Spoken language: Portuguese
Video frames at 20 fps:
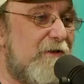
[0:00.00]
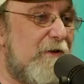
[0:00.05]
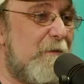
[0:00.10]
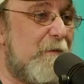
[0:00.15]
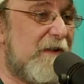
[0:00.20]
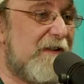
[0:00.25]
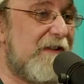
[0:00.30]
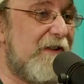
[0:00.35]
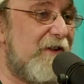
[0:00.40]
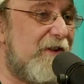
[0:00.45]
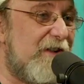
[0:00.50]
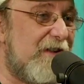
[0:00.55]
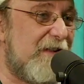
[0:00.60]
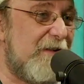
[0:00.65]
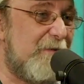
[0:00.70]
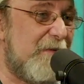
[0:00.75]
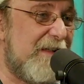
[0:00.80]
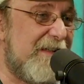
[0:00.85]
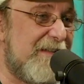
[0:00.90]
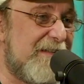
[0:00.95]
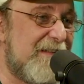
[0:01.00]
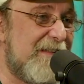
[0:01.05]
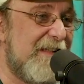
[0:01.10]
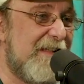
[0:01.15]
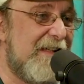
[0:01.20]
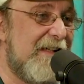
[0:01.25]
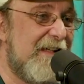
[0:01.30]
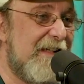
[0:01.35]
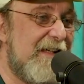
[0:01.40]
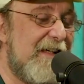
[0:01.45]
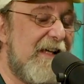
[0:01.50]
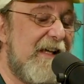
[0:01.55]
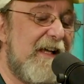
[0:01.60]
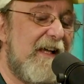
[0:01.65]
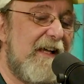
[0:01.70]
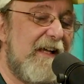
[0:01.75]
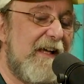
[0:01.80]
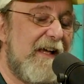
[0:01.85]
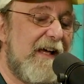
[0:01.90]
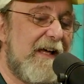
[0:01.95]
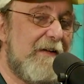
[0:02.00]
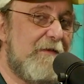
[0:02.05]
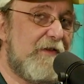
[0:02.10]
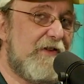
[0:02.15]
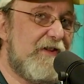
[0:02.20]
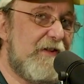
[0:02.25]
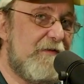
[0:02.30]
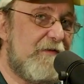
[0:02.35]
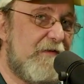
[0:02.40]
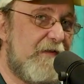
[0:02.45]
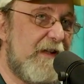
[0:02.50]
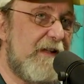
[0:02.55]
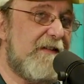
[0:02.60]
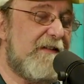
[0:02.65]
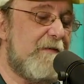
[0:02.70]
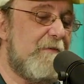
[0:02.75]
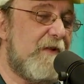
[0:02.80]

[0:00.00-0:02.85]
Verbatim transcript: compatriota, mas Aí você vê esse